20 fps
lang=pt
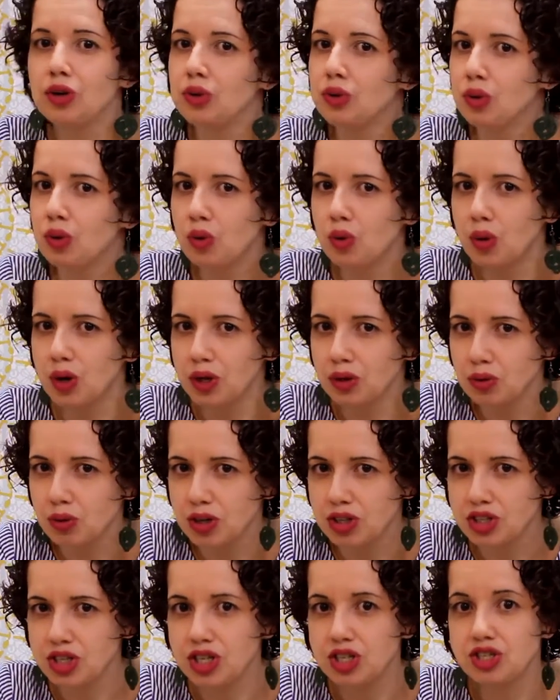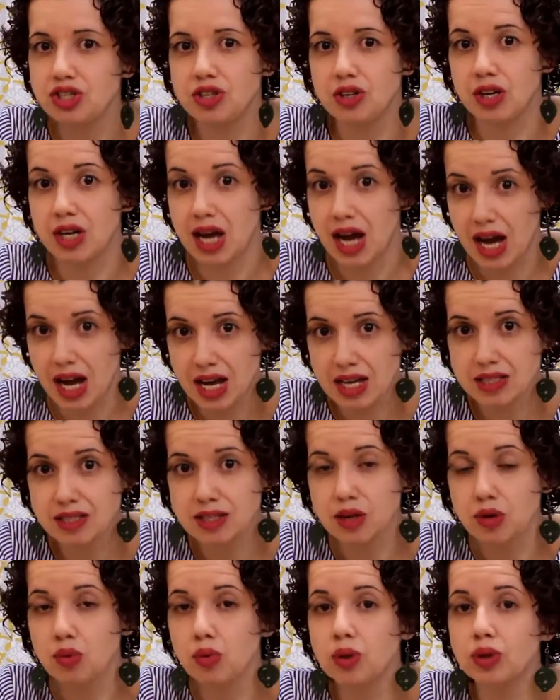do quanto a gente
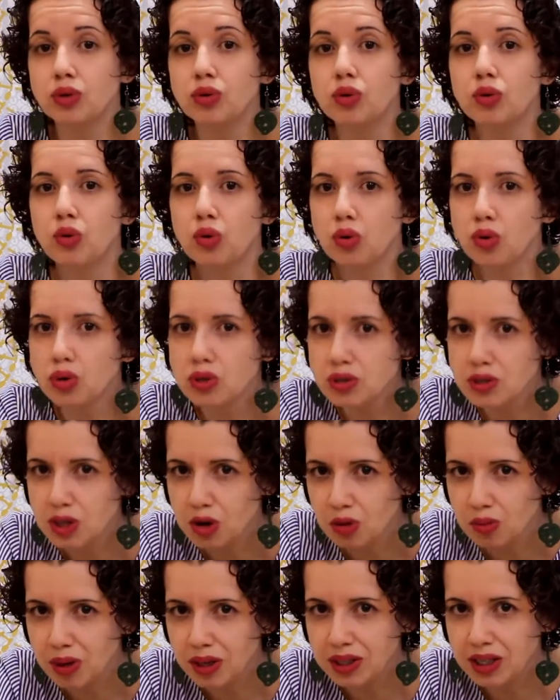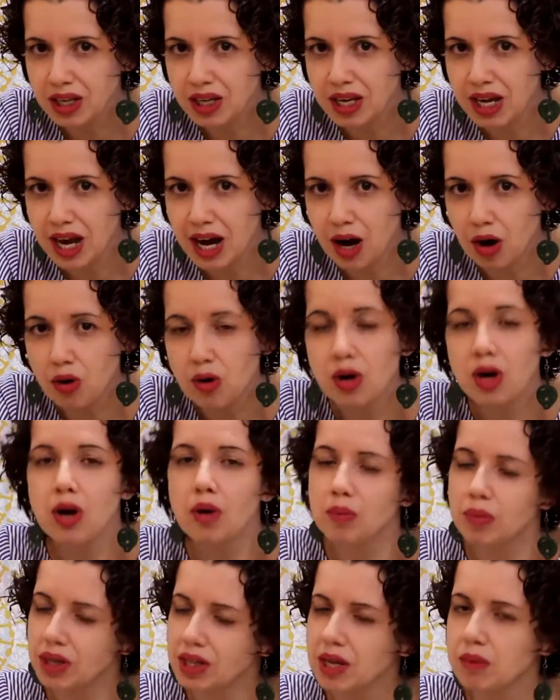gasta, o quanto custa o material,
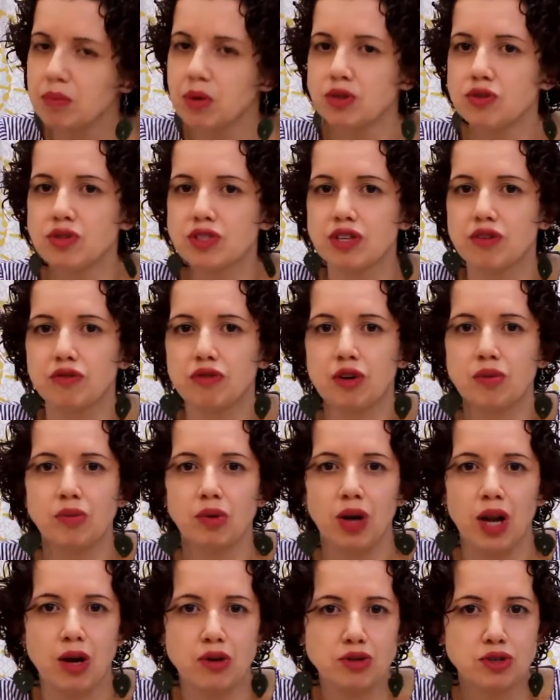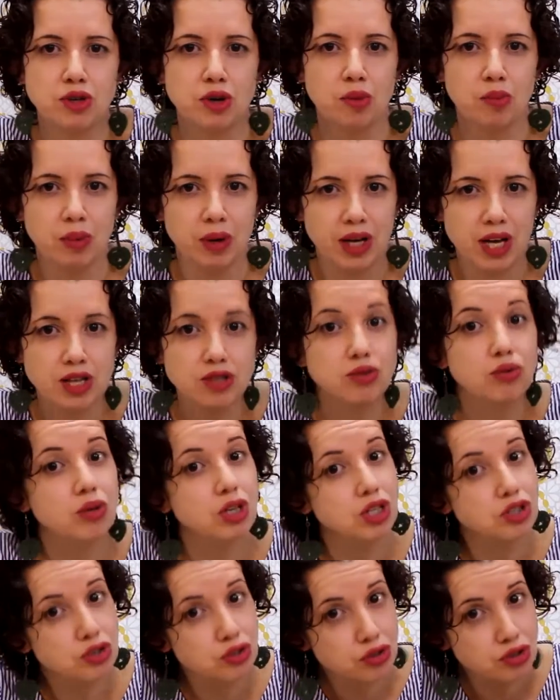para depois você formular o seu preço
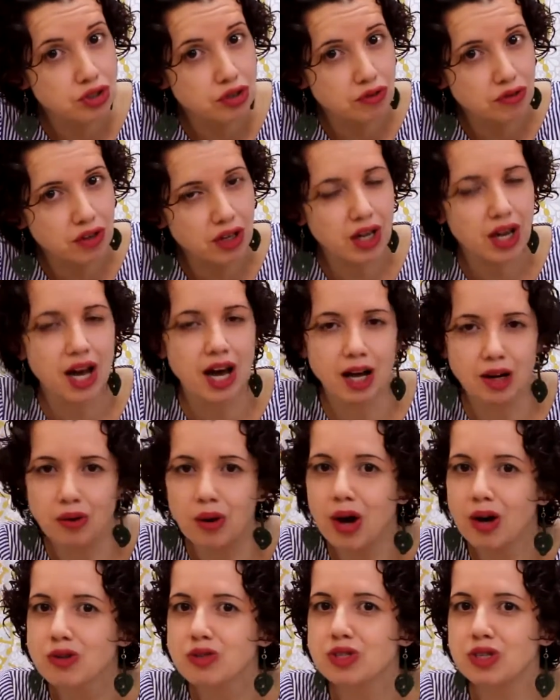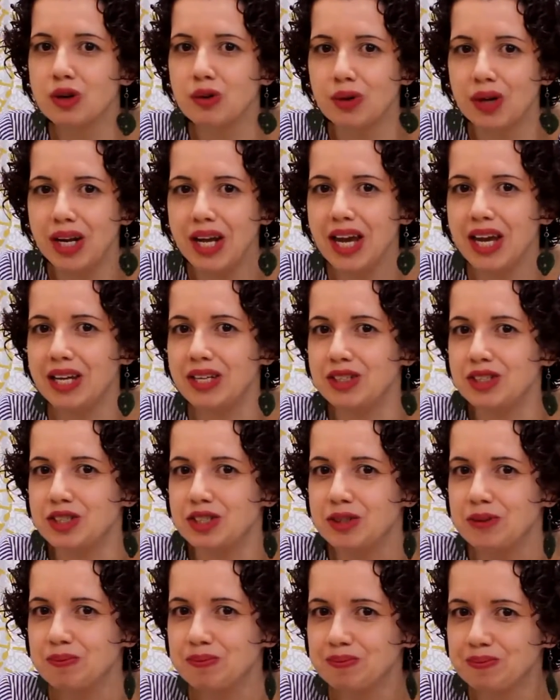e justificá-lo ao seu
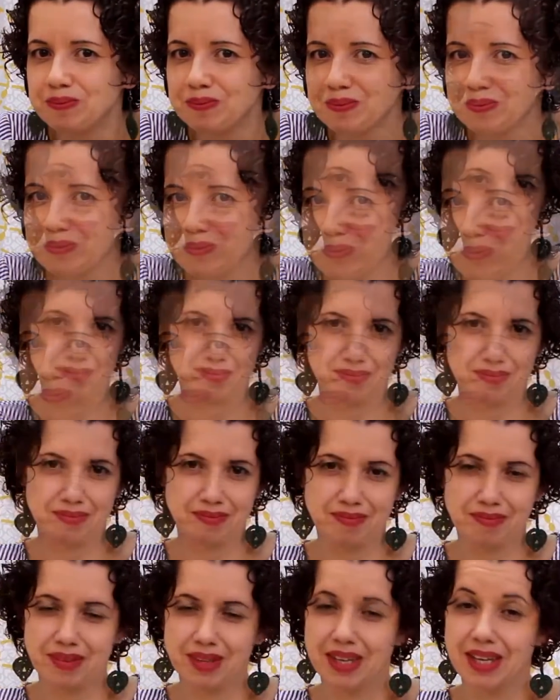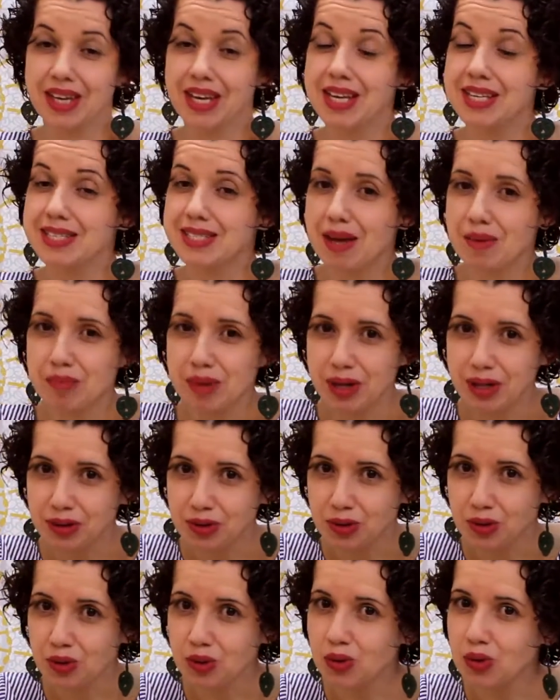cliente.
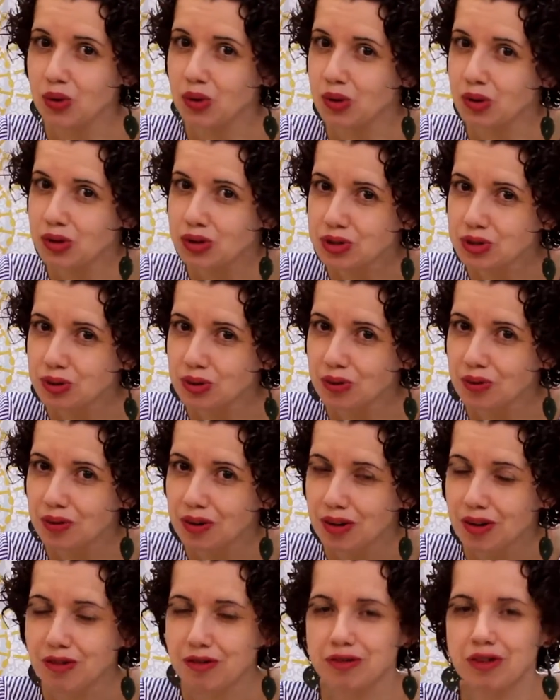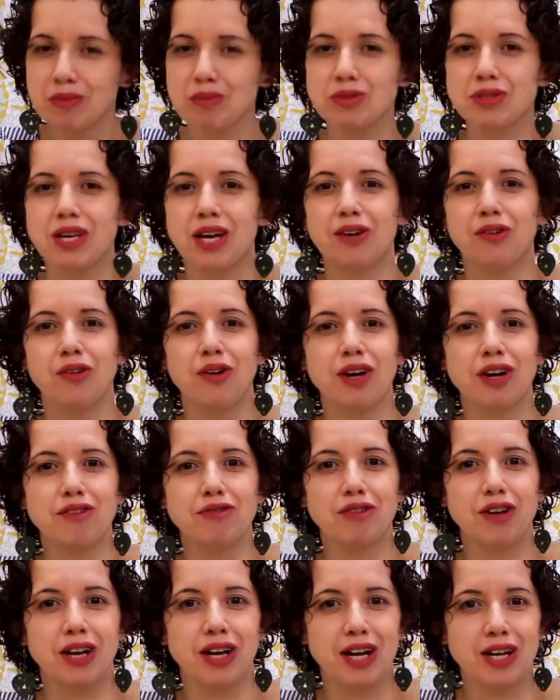Sabendo o custo, vamos agora
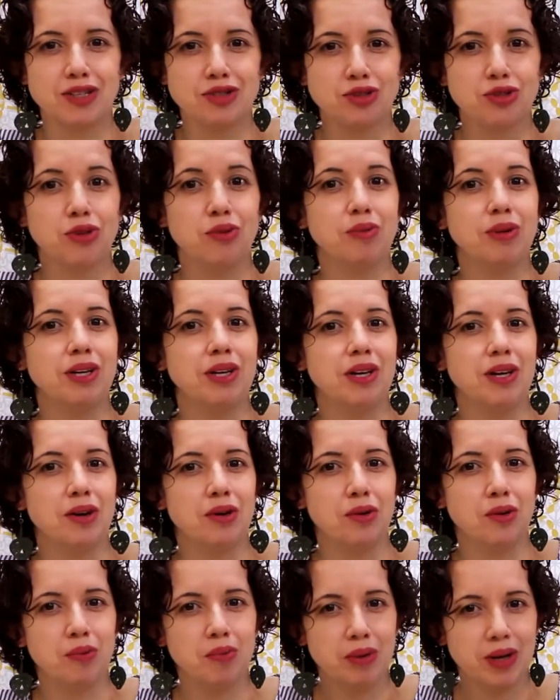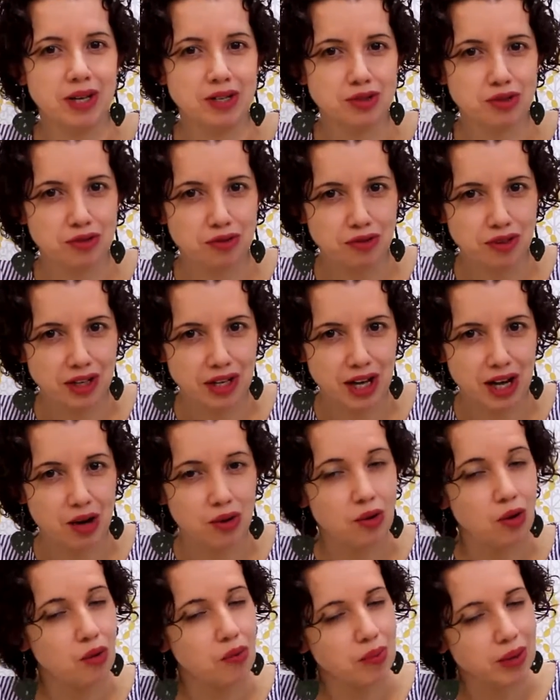falar sobre o preço final
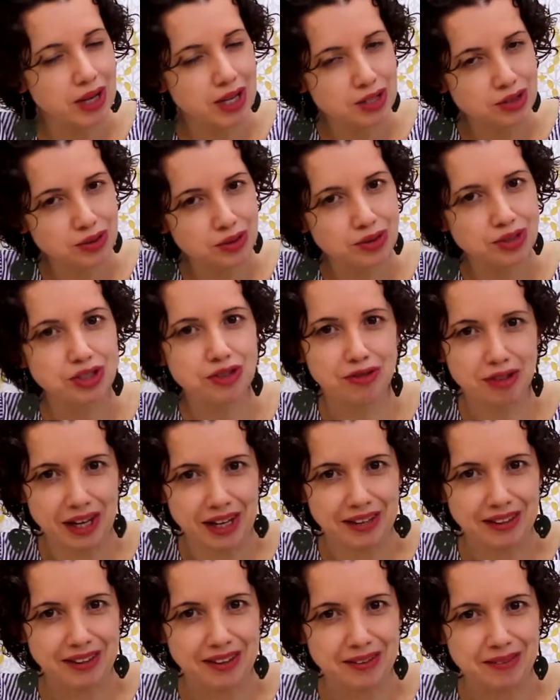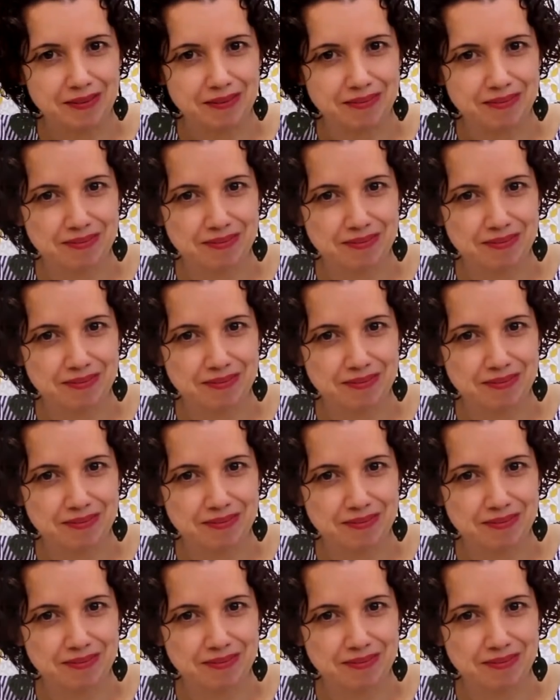ou preço de venda.